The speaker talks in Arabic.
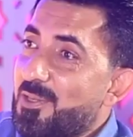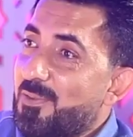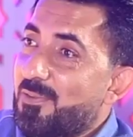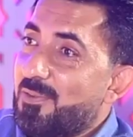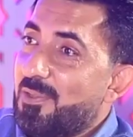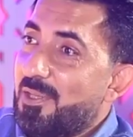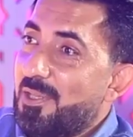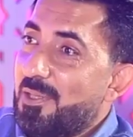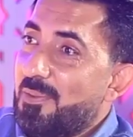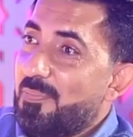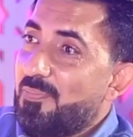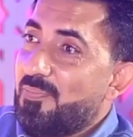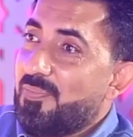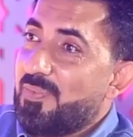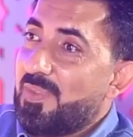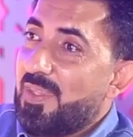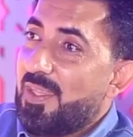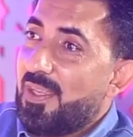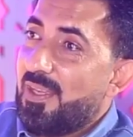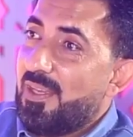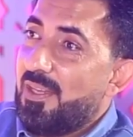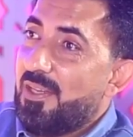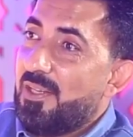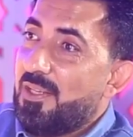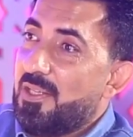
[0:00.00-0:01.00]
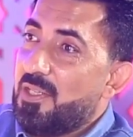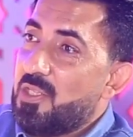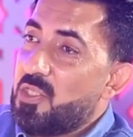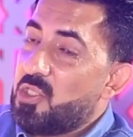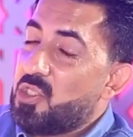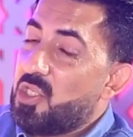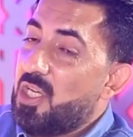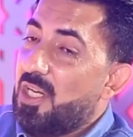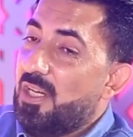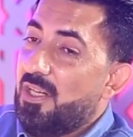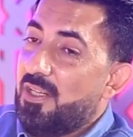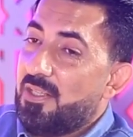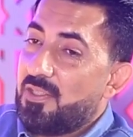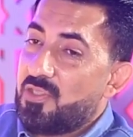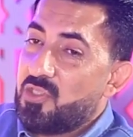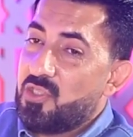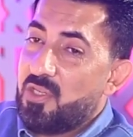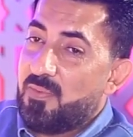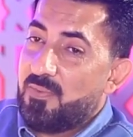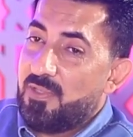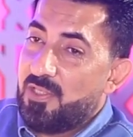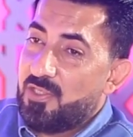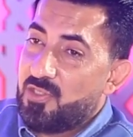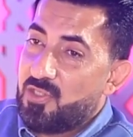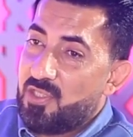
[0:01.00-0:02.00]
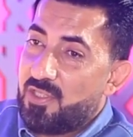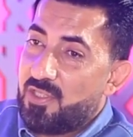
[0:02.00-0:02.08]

تحياتي لك ساثر آه، شاعر جميل